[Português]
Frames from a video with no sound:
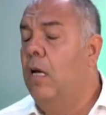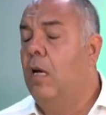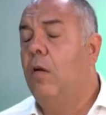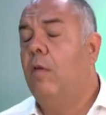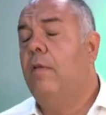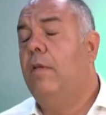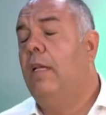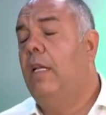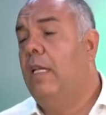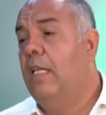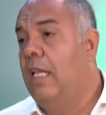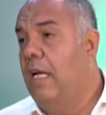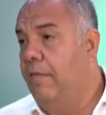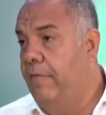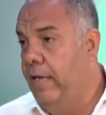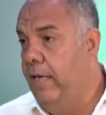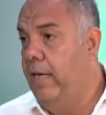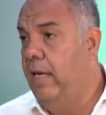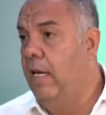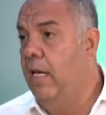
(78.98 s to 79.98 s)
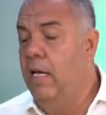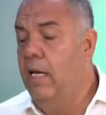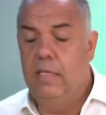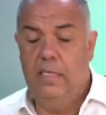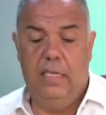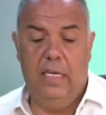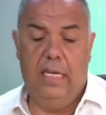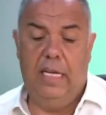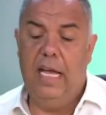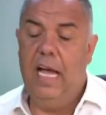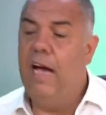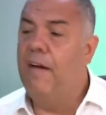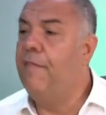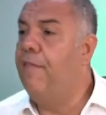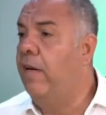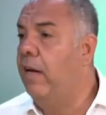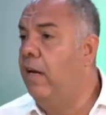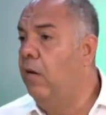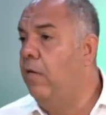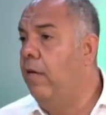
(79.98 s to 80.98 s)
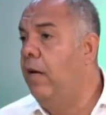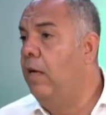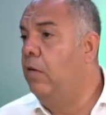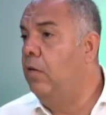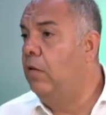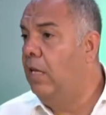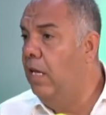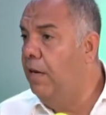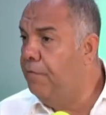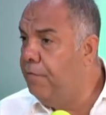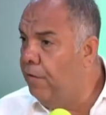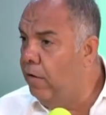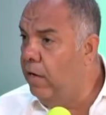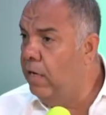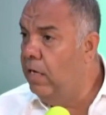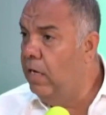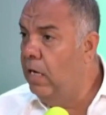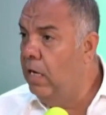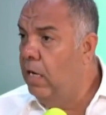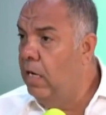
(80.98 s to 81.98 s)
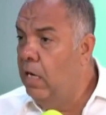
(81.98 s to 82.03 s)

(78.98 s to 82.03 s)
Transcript: quando ele estava aqui, sequer falei com ele no telefone,